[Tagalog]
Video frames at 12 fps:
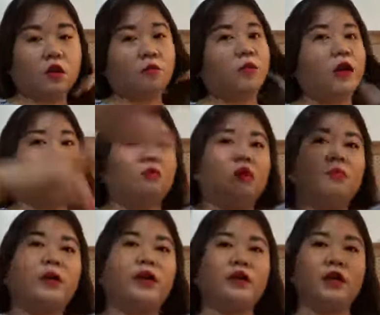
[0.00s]
para
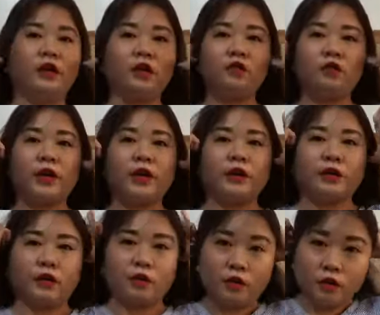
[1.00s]
ma-part natin yung hair.
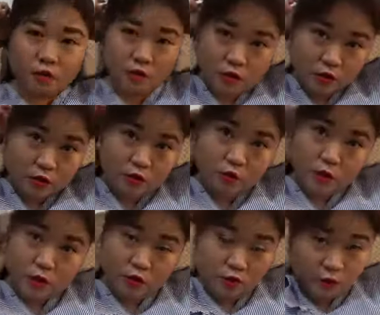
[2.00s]
So
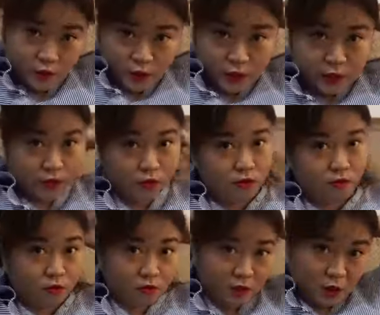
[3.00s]
we'll do first
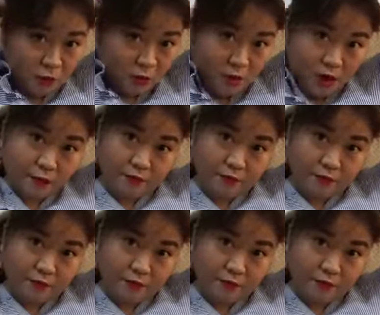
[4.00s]
yung sa baba.